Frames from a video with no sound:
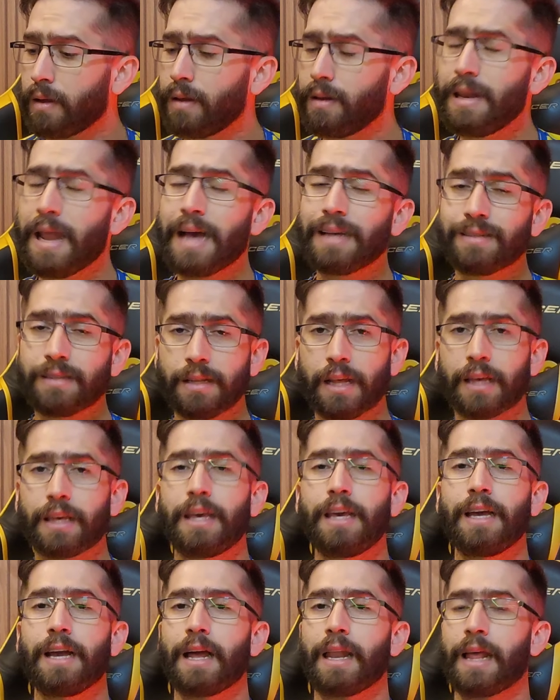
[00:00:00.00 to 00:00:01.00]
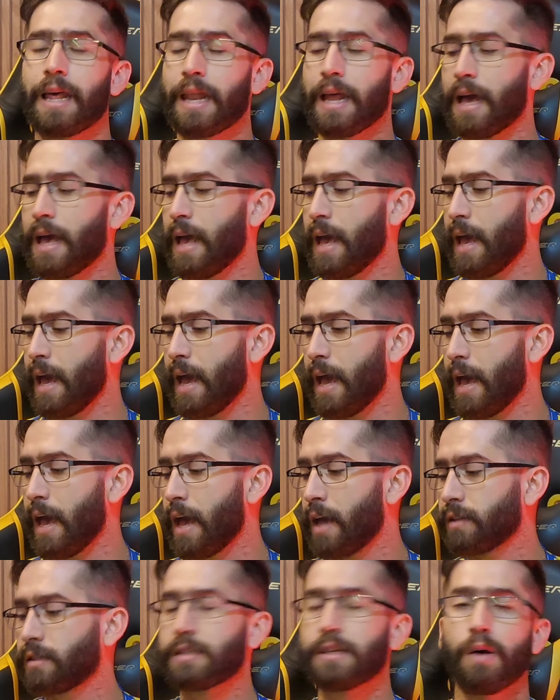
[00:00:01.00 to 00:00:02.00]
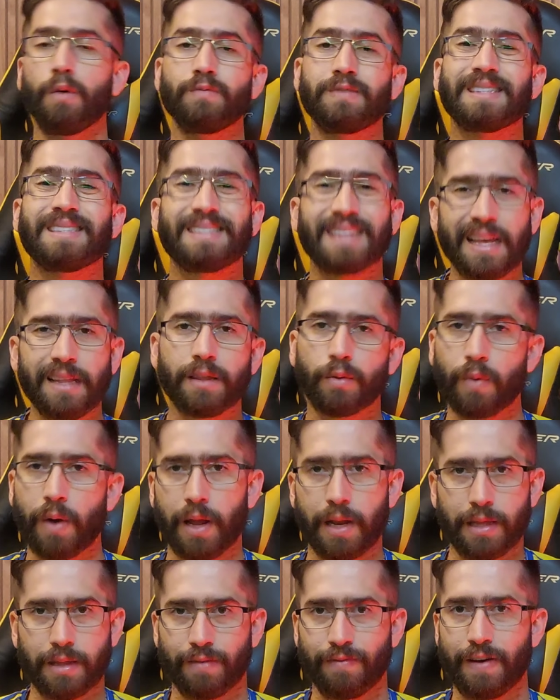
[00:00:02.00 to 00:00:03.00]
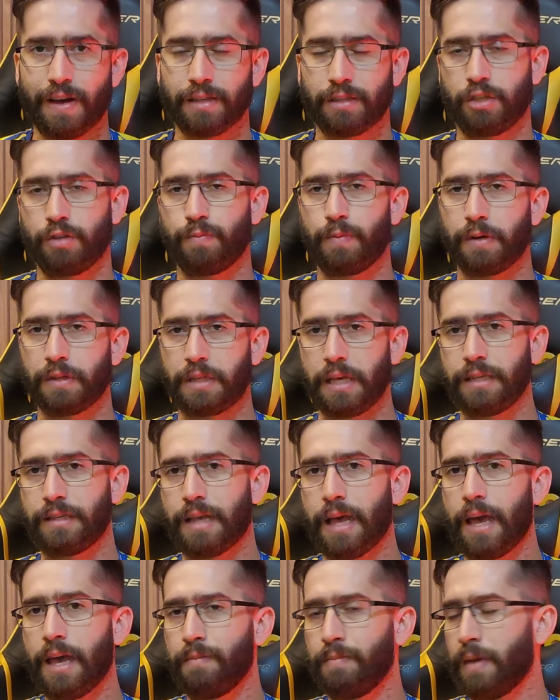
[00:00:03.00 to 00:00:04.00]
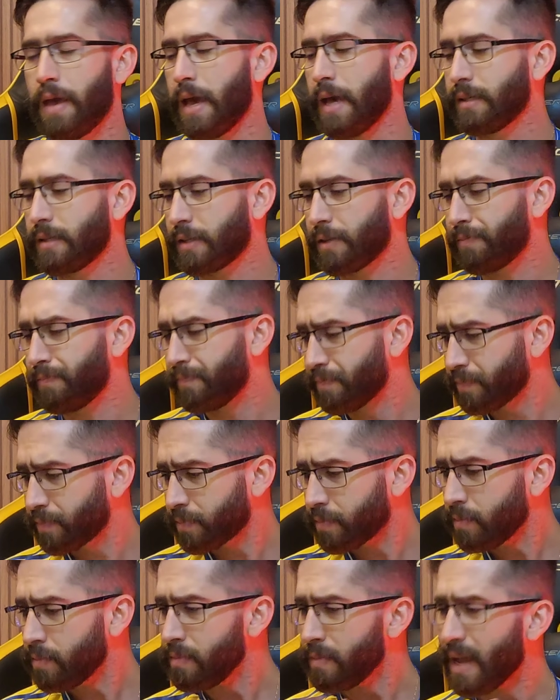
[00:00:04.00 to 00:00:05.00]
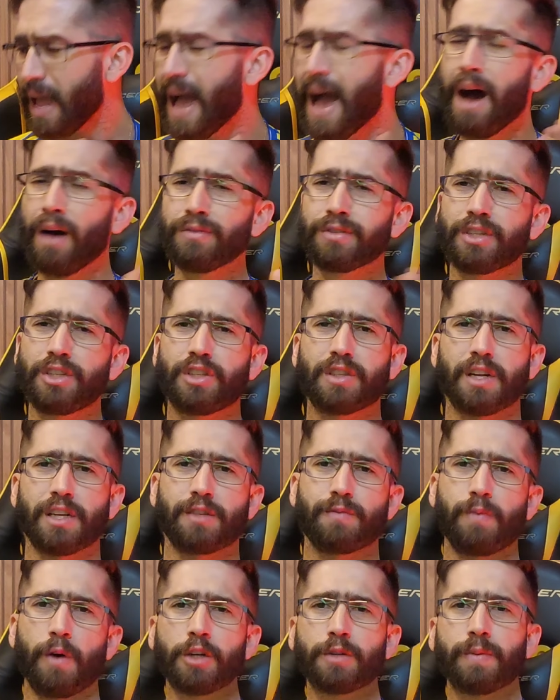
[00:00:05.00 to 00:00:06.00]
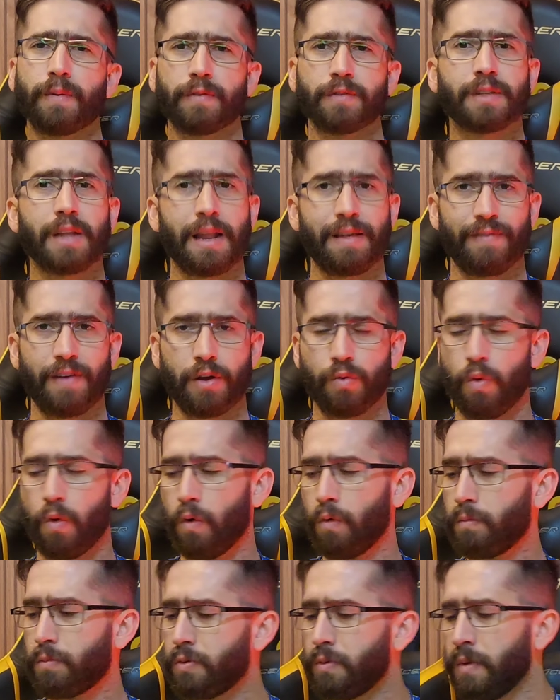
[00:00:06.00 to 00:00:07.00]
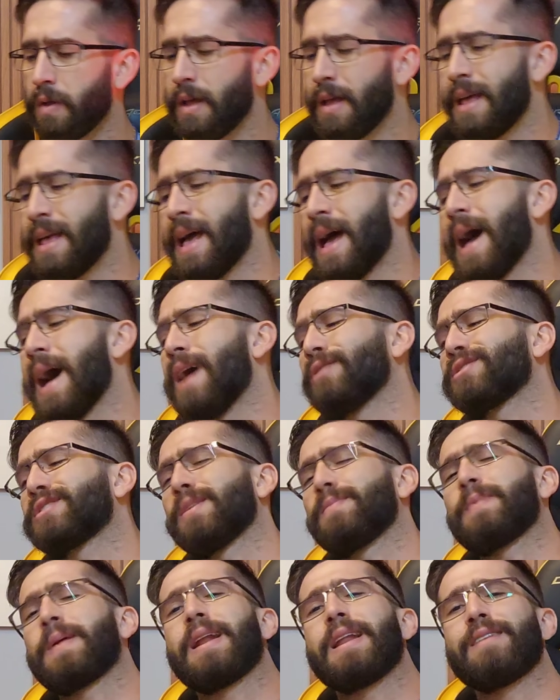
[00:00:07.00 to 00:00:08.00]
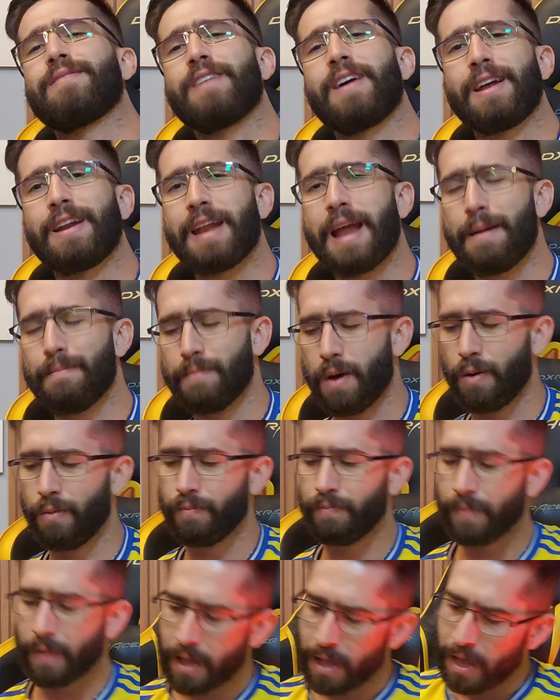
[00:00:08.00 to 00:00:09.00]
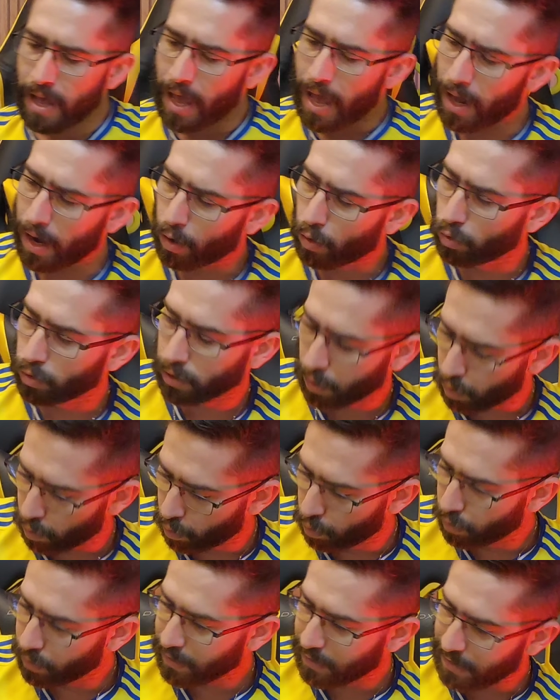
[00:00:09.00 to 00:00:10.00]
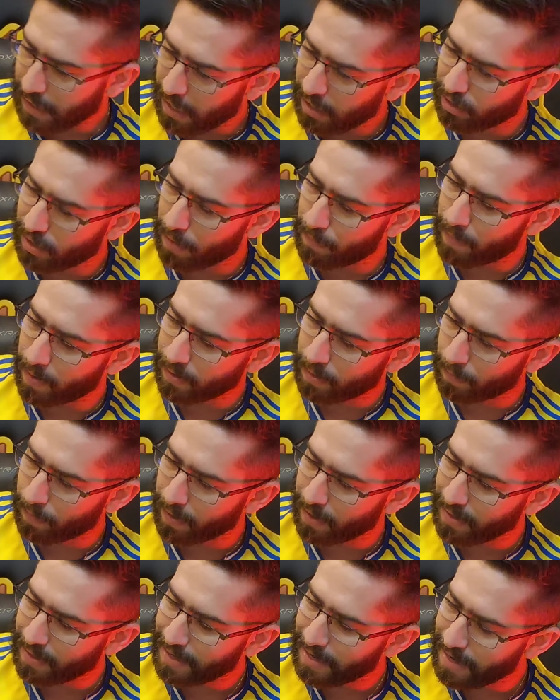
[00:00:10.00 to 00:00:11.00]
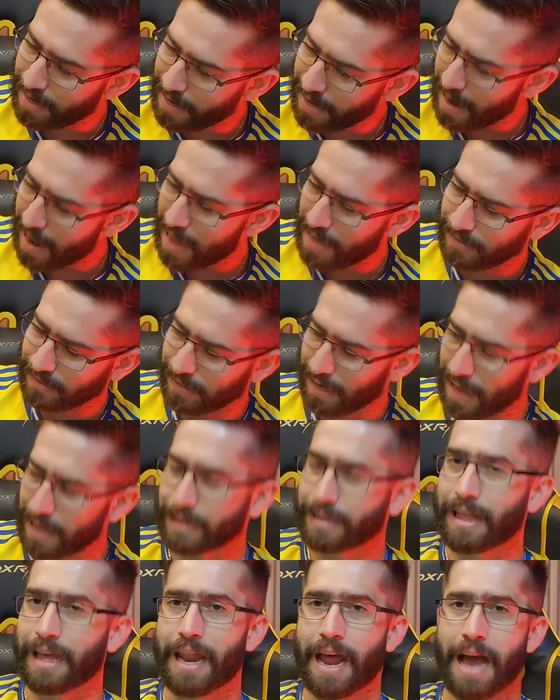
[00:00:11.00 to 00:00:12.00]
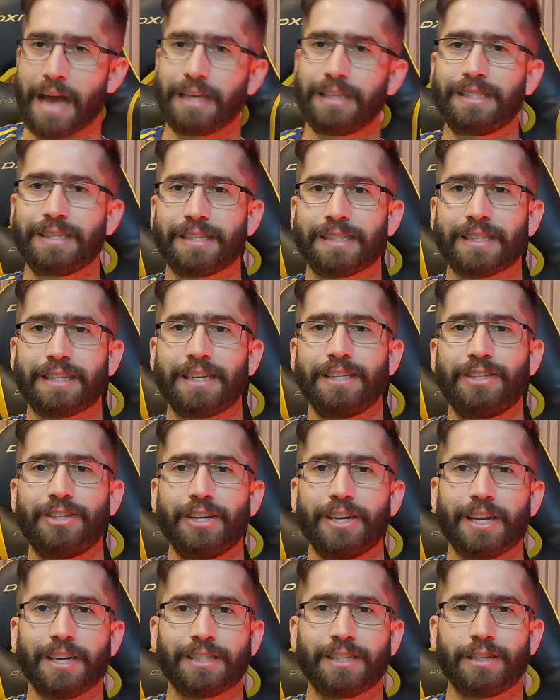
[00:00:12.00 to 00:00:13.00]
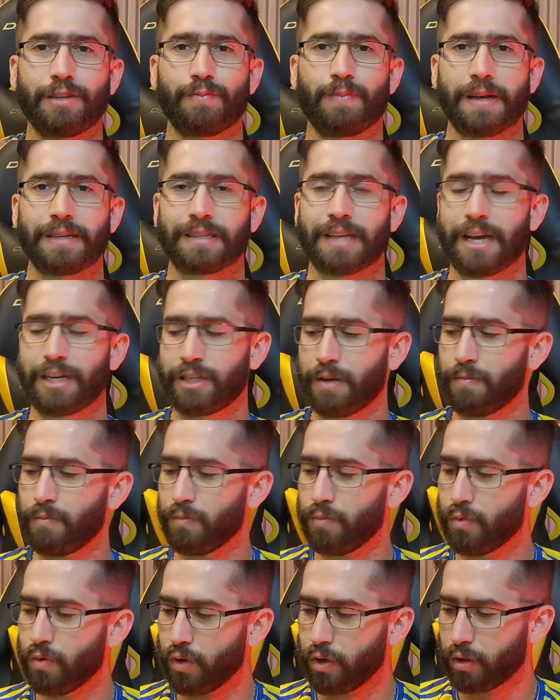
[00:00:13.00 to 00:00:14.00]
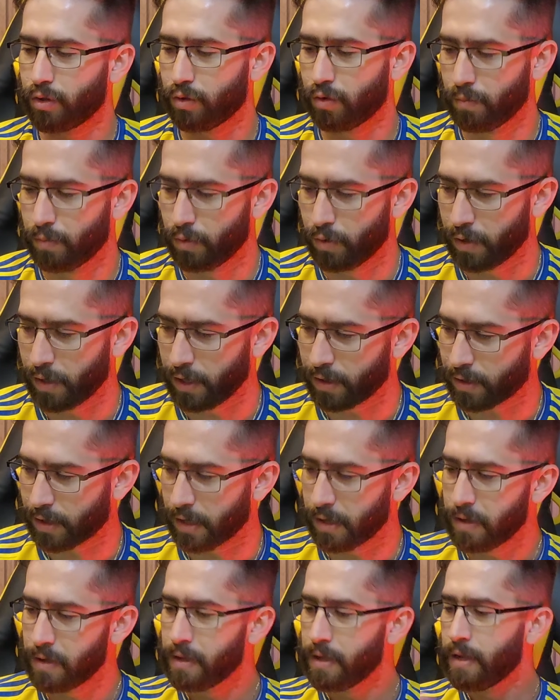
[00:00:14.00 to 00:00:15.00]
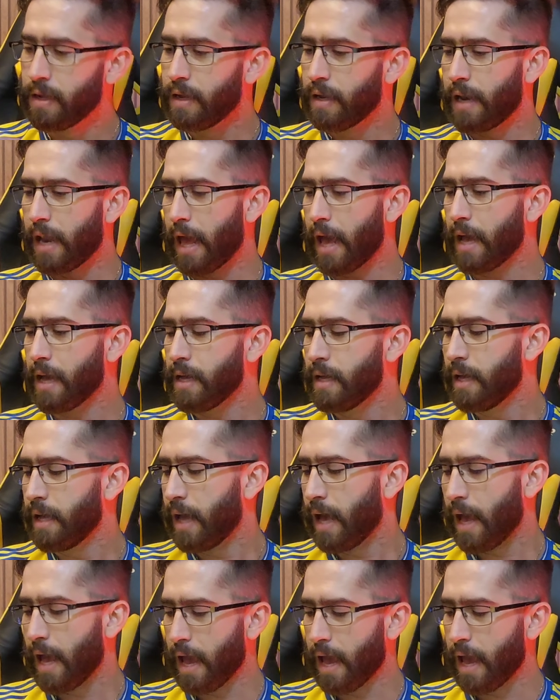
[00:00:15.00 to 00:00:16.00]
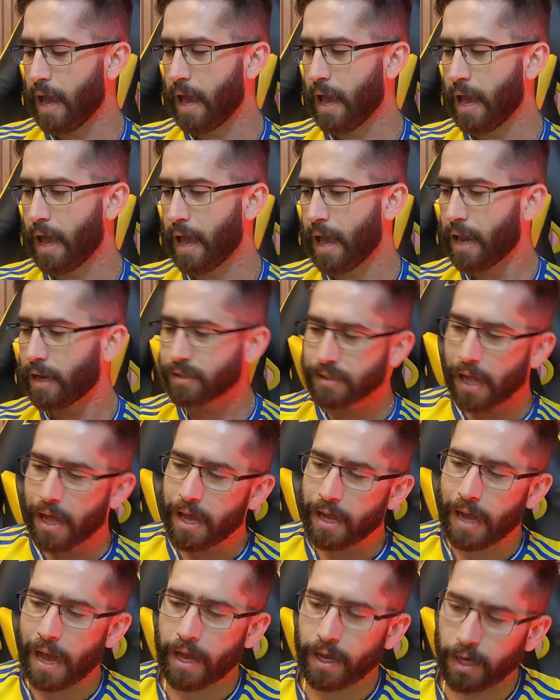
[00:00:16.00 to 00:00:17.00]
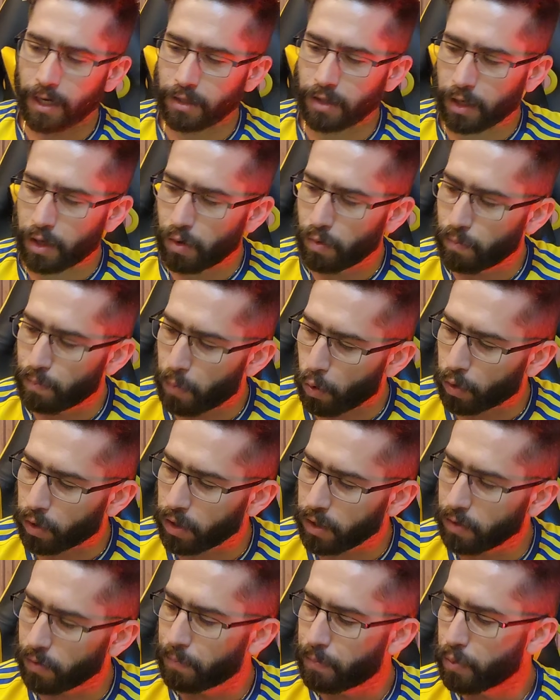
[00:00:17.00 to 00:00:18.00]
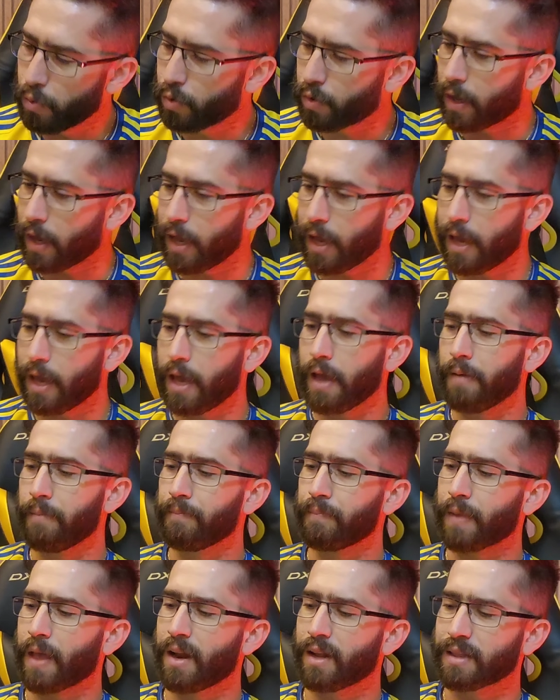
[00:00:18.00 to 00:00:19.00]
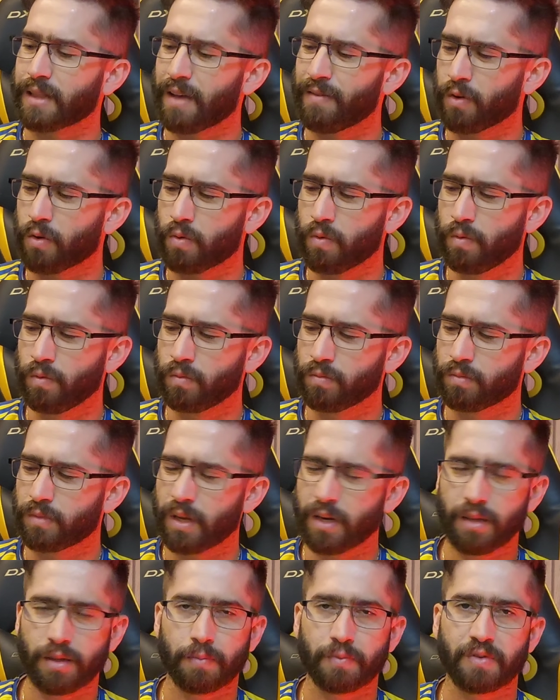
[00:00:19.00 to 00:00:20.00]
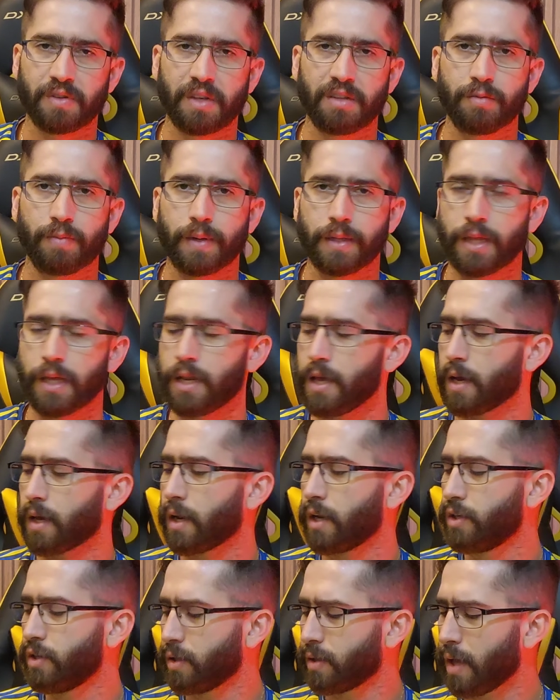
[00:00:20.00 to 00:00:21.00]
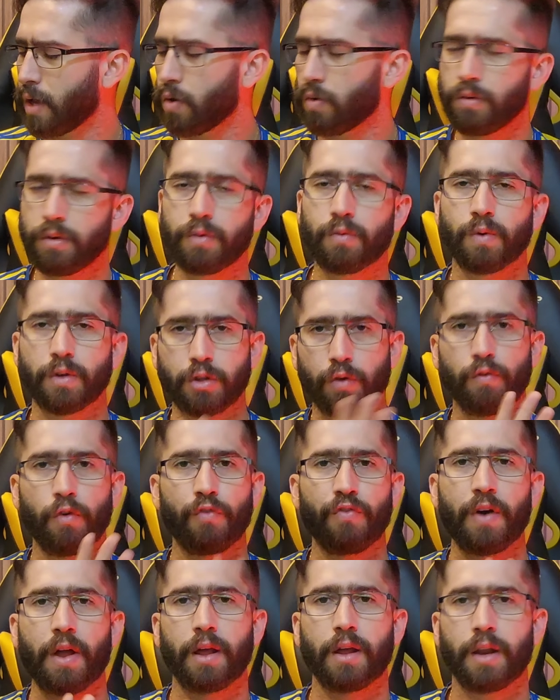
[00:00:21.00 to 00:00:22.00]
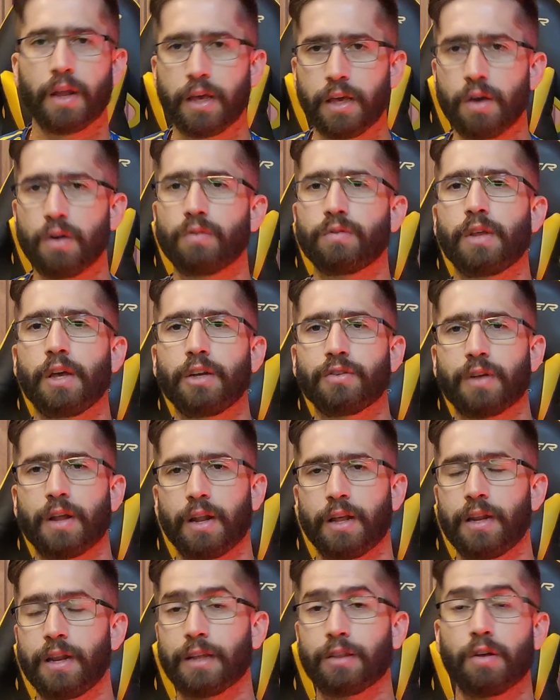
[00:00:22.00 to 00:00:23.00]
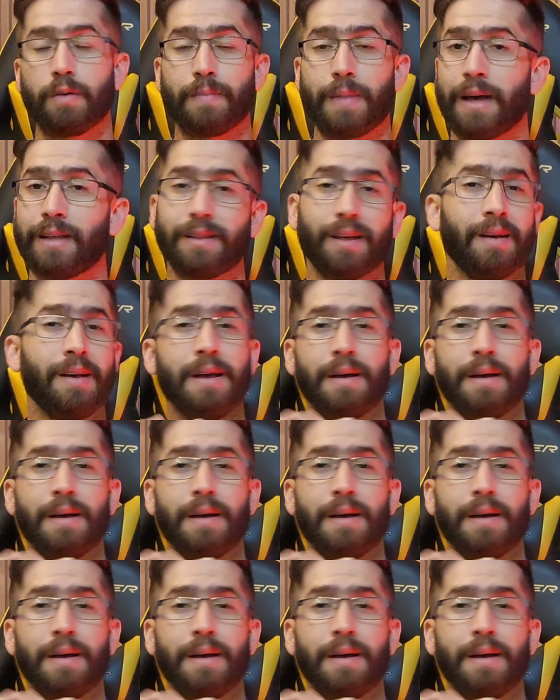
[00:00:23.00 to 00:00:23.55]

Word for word: Nessa daqui, galera, é, são 140 watts de potência RMS, alça de transporte para você levar no ombro, alça para levar na mão, ela conta com luzes RGB também nas laterais, que diga-se de passagem muito bonita, né? É, ela está recarregando aqui um pouquinho, porque ela estava com 30% de bateria, acredita? Eu, enquanto eu vou falando aí, eu deixo ela aí na tomada.